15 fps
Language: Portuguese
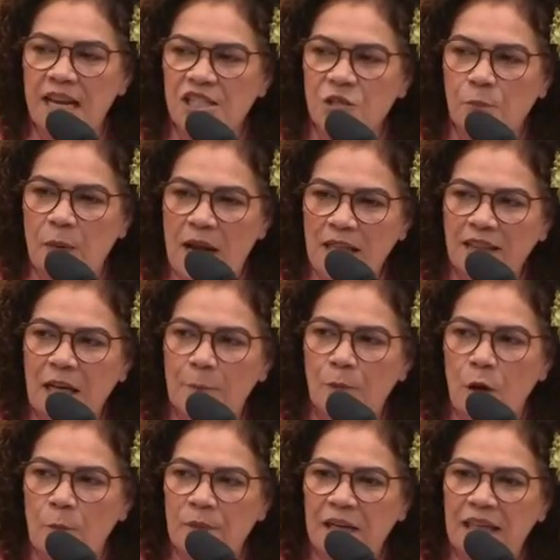respeita a
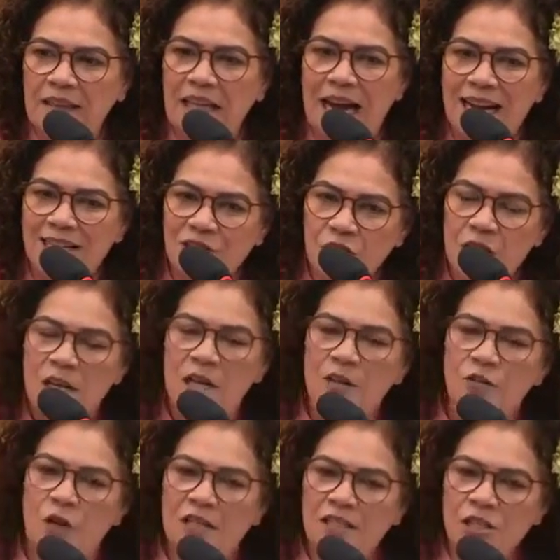propriedade,
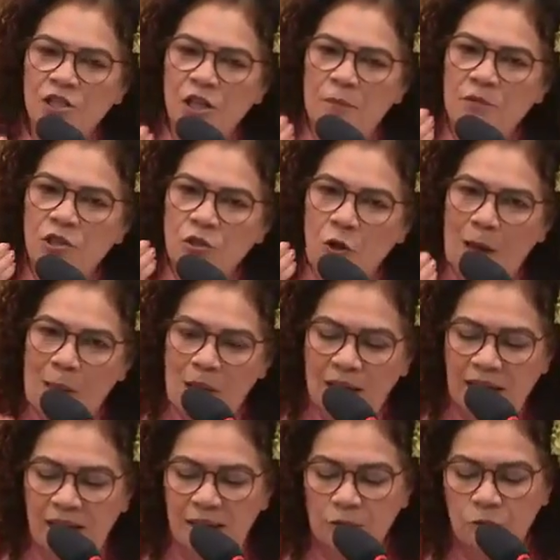nós estamos
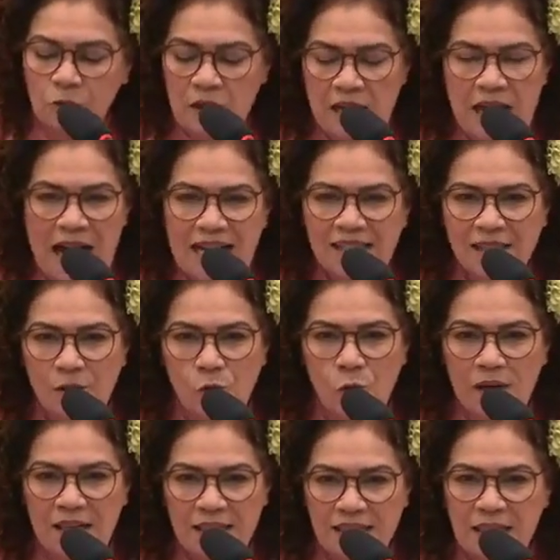colocando a
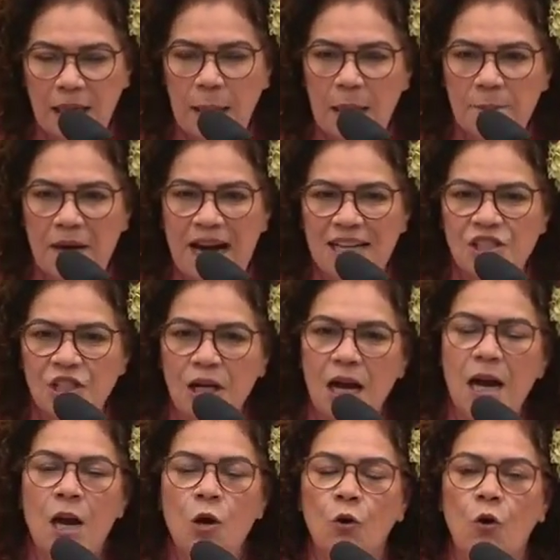segurança
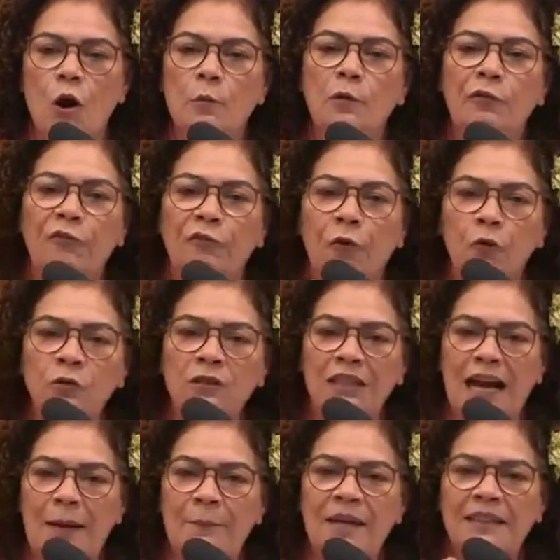climática como
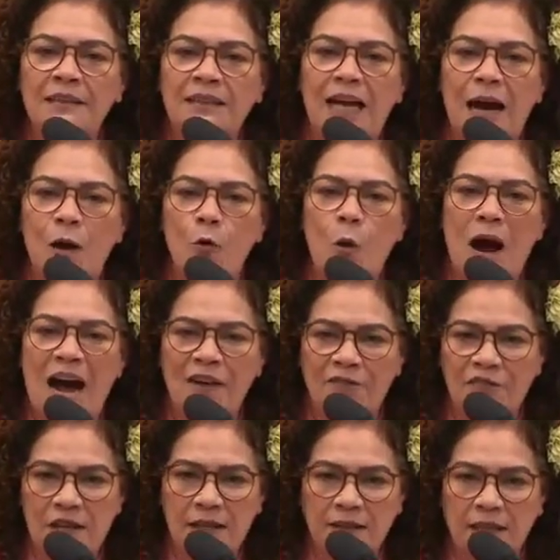fundamental à
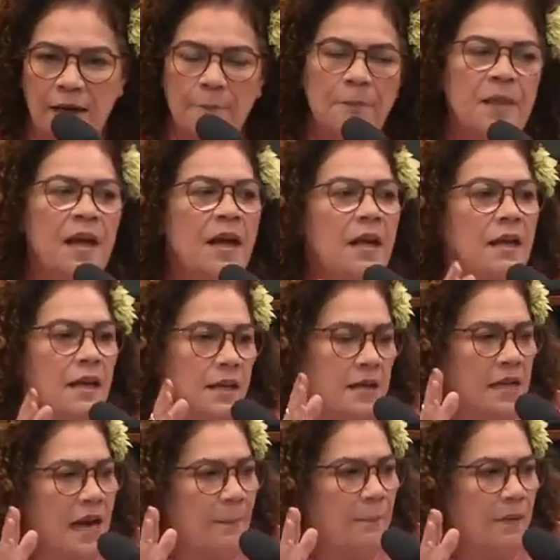vida.
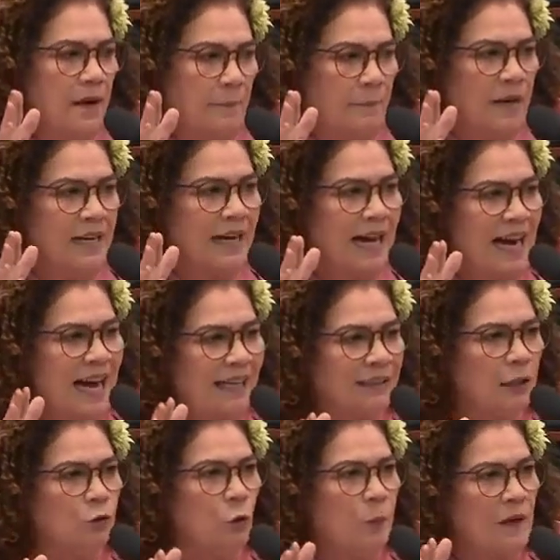E a
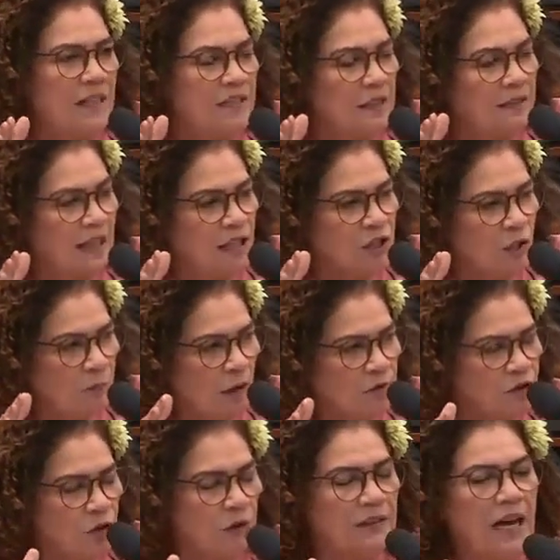bancada do presidente
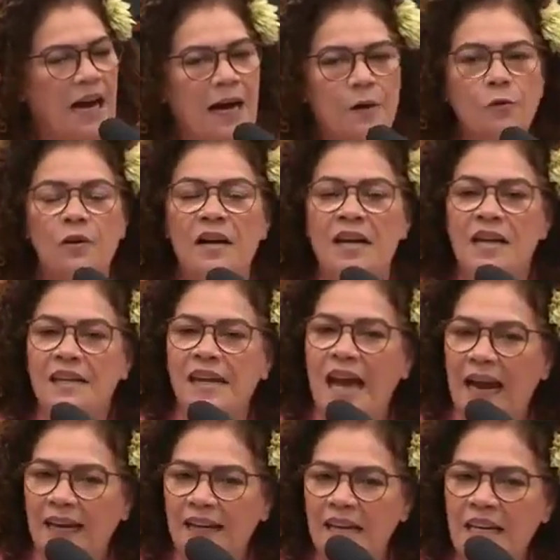Bolsonaro, que
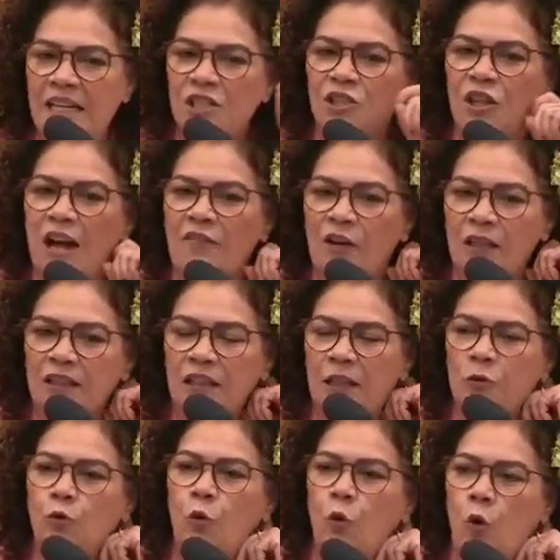aqui está
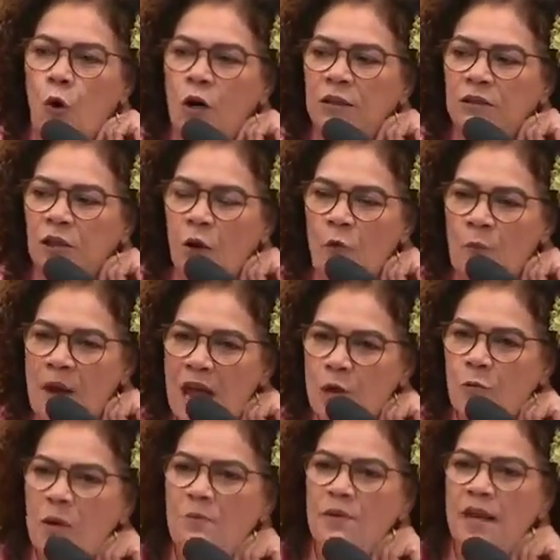votando contra o
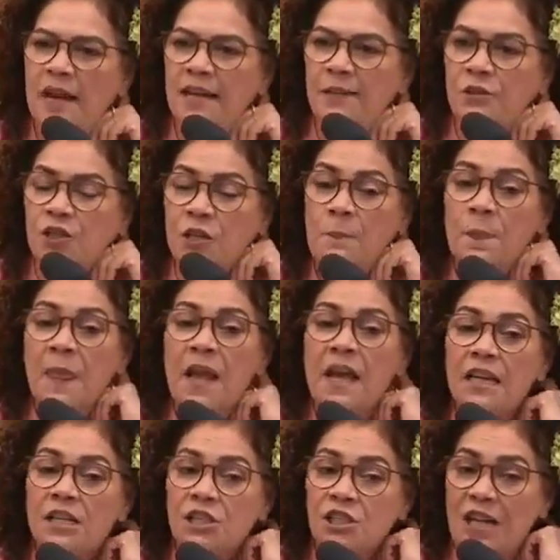meio ambiente,
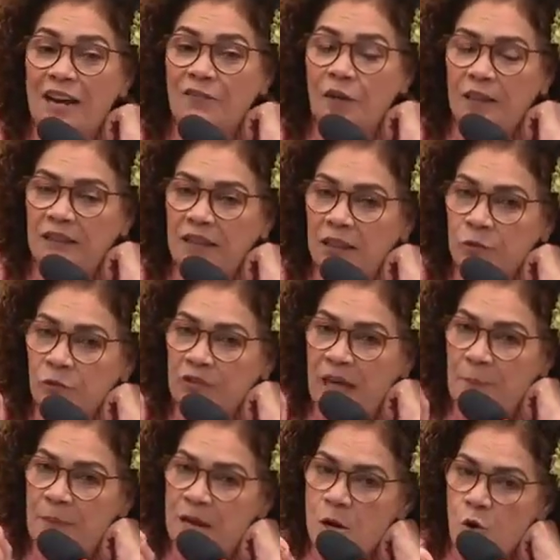está votando
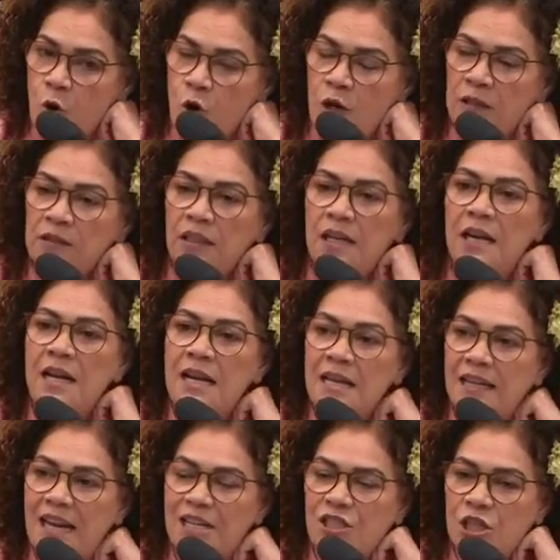também contra
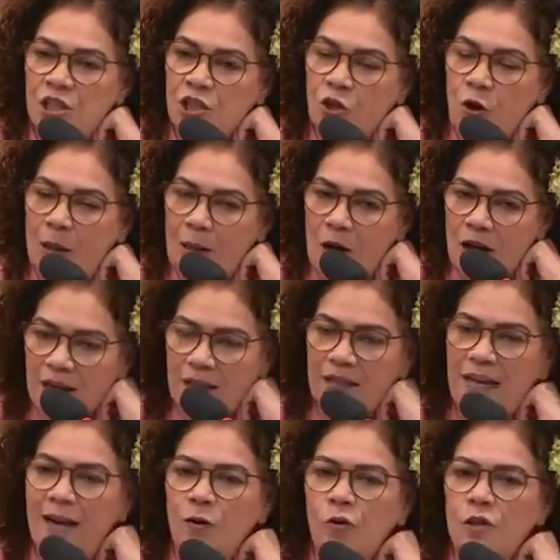que a gente coloque
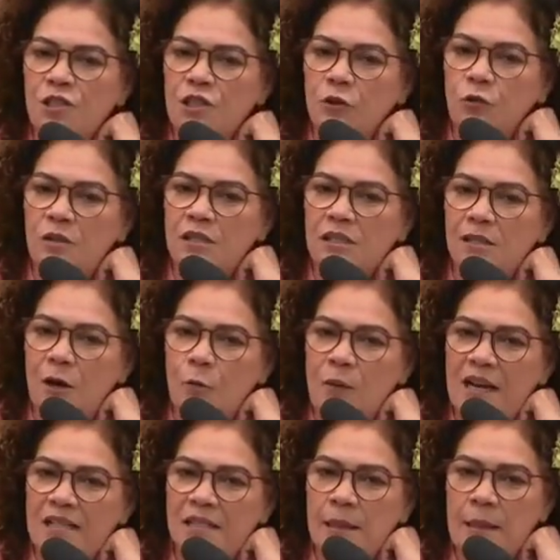na Constituição
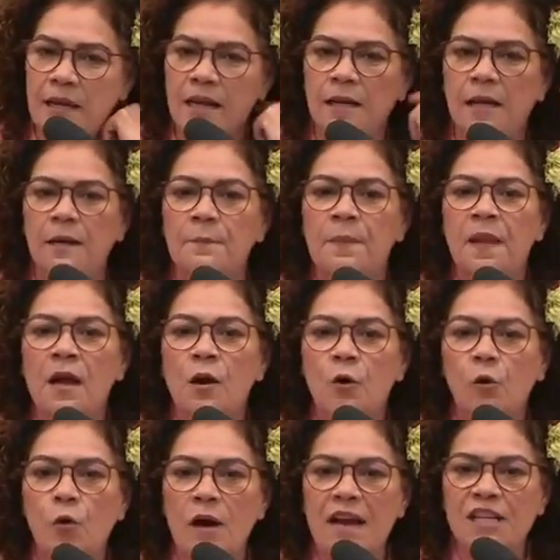brasileira
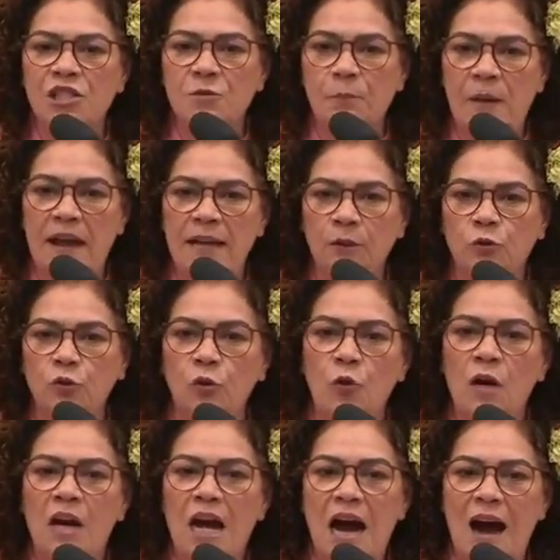o
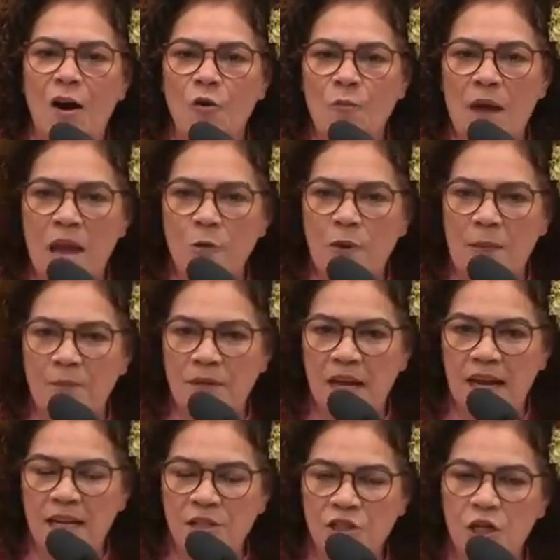respeito ao meio
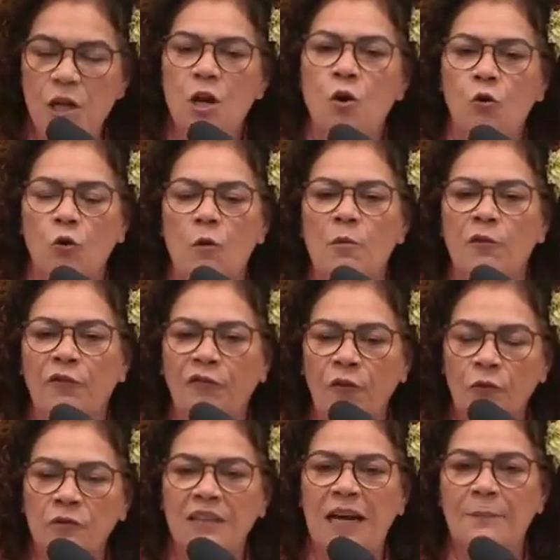ambiente como
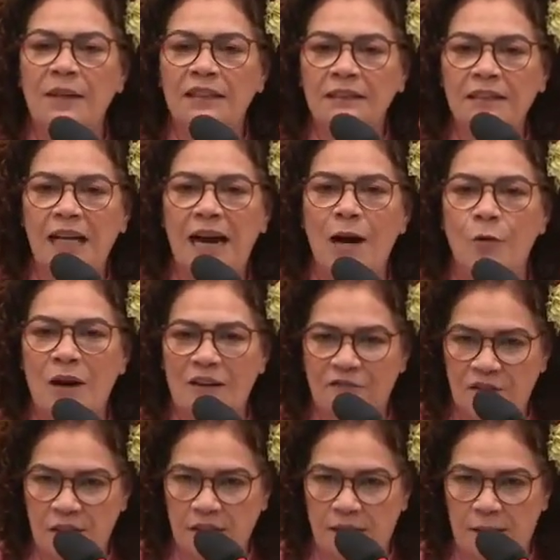fundamental à
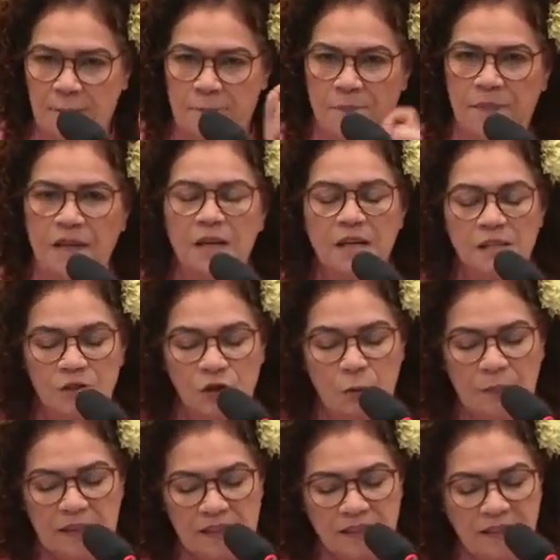vida.
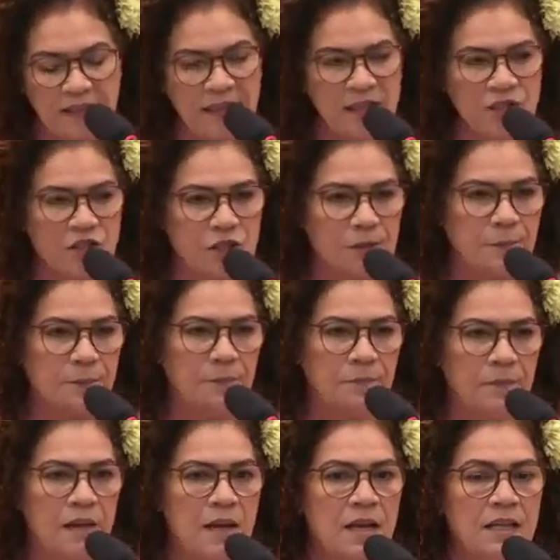Senhor presidente,
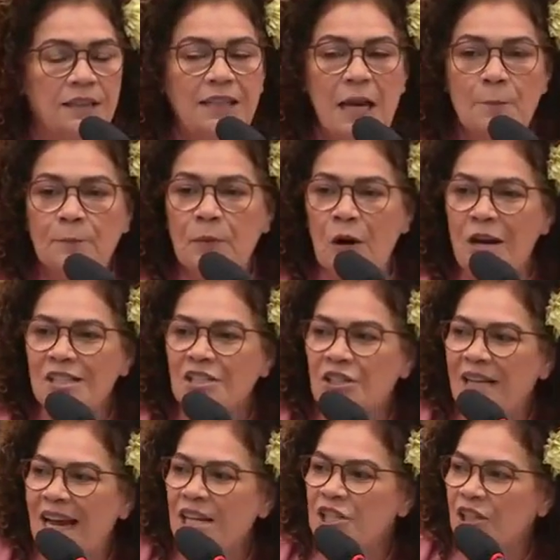depois
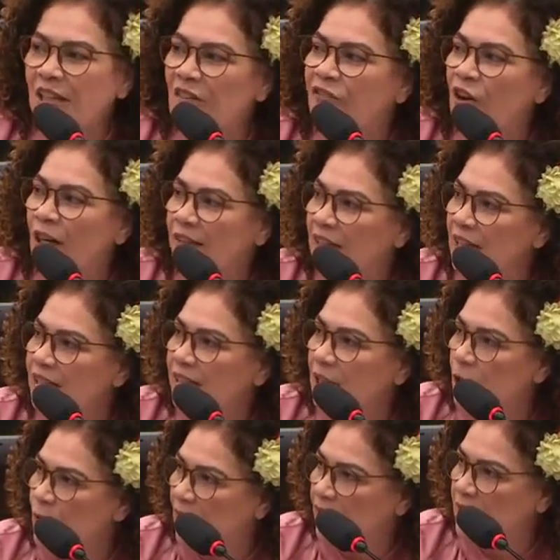desta
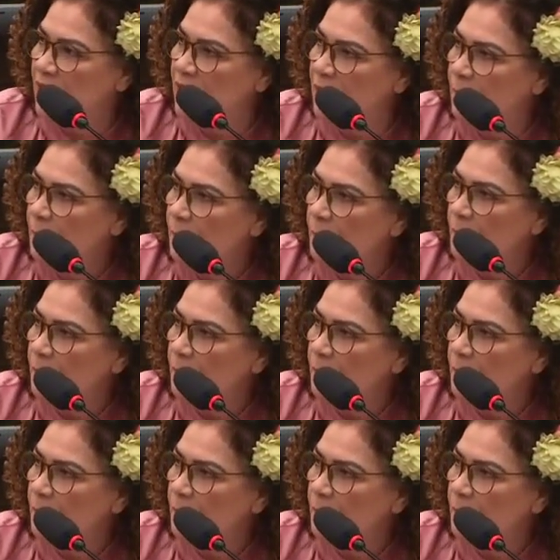votação aqui,